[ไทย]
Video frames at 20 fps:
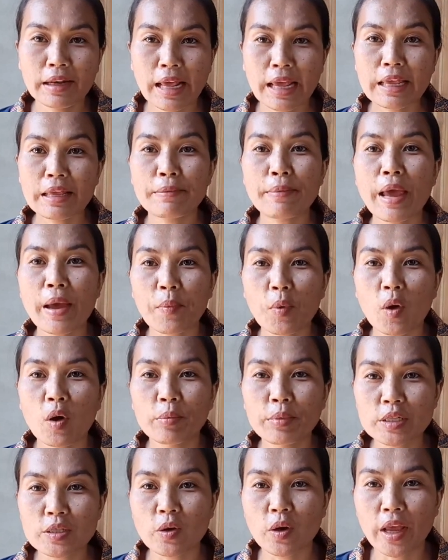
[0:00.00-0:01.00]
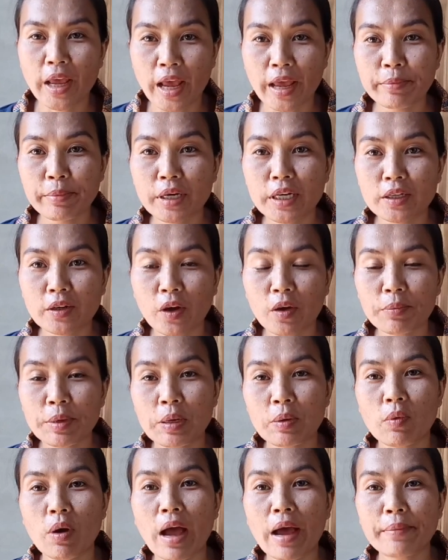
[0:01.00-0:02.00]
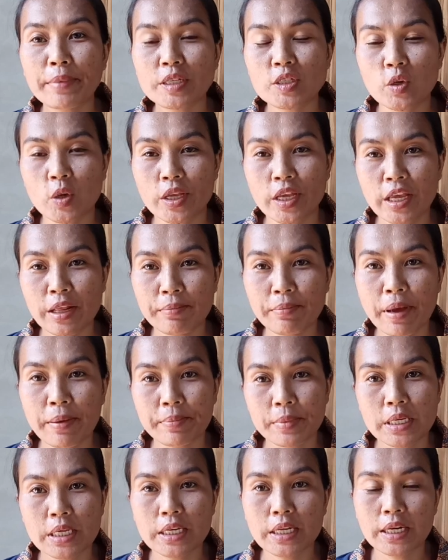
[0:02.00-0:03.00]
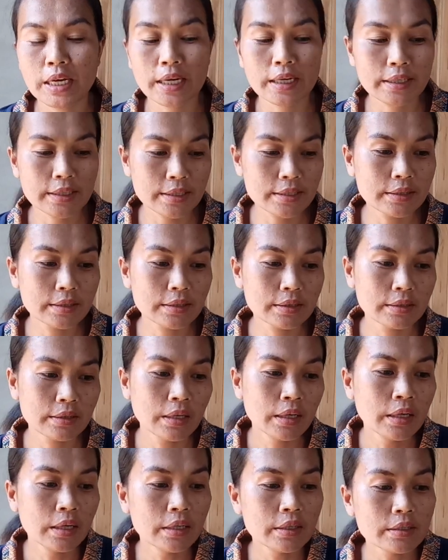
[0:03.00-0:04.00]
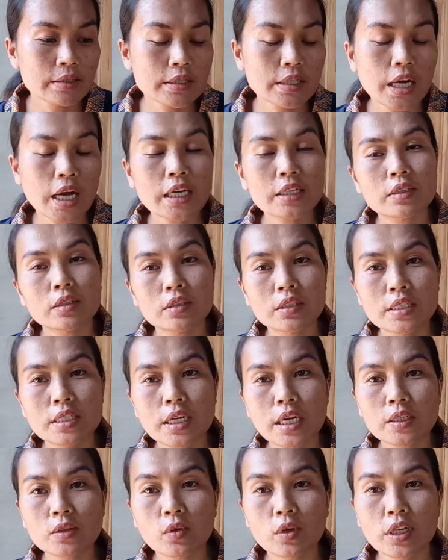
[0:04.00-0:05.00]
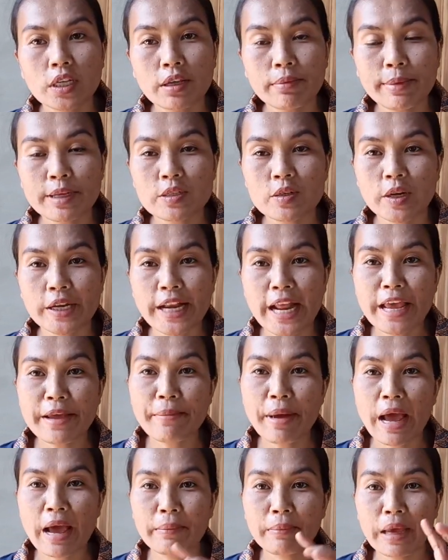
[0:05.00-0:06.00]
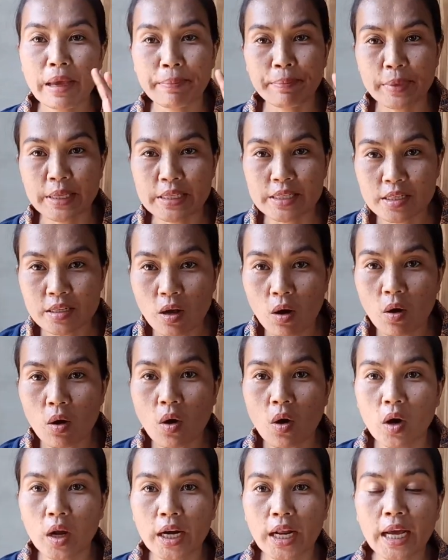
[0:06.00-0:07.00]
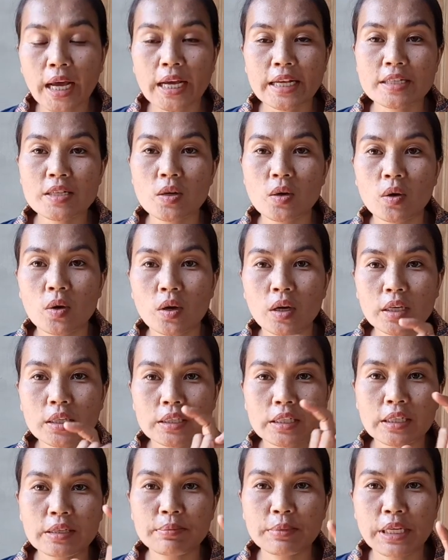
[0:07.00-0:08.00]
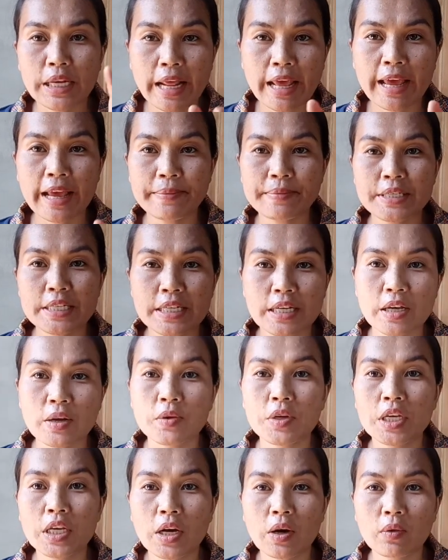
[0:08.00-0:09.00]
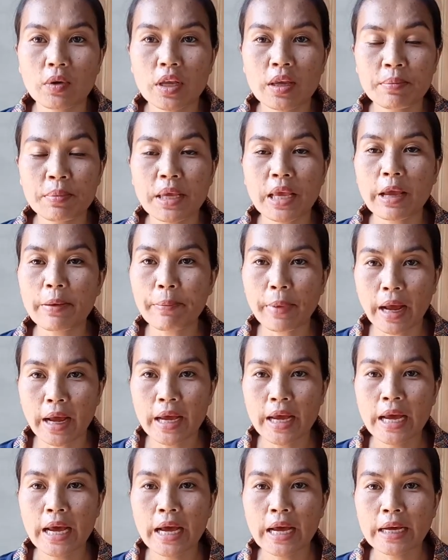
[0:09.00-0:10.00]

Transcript: ในแบบของแม่จอยให้เบิ่งเนาะแม่ว่าแม่จอยเฮ็ดแบบนี้นะคะ ชื่อเชื้อเชื้อตัวนี้แม่จอยได้มาแบบเป็นซองนะคะซองที่มีแถบสีเขียวเข้มๆอ่ะ